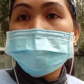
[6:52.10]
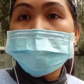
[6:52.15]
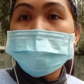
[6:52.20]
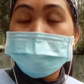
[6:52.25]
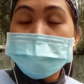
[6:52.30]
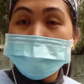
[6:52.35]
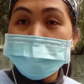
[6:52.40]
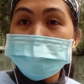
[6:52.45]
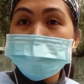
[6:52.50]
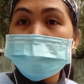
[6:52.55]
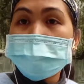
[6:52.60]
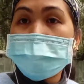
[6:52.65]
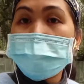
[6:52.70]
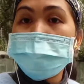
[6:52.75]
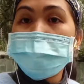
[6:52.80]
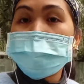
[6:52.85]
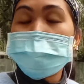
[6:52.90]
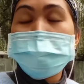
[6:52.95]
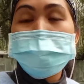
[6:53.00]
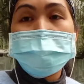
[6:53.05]
nandito
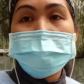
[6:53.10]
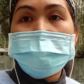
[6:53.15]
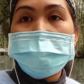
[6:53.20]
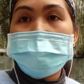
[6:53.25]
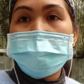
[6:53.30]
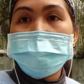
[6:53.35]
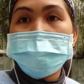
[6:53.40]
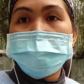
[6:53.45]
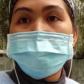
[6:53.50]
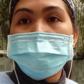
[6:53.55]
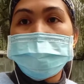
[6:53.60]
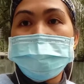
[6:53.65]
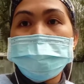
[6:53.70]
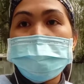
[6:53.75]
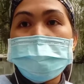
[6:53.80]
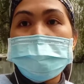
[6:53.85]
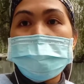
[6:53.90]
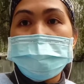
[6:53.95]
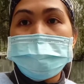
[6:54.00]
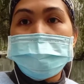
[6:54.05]
tayo sa malayo
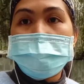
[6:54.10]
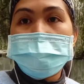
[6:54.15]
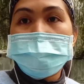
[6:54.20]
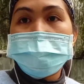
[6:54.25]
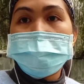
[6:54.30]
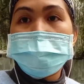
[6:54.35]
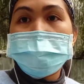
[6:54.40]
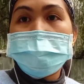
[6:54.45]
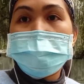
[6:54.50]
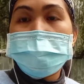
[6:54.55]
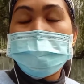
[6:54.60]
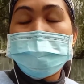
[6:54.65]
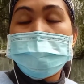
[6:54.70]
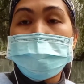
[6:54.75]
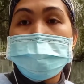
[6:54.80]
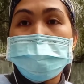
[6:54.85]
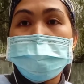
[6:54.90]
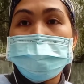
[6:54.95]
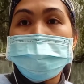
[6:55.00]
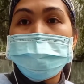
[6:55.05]
ay
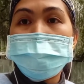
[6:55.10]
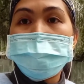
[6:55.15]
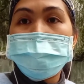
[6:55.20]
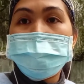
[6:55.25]
um,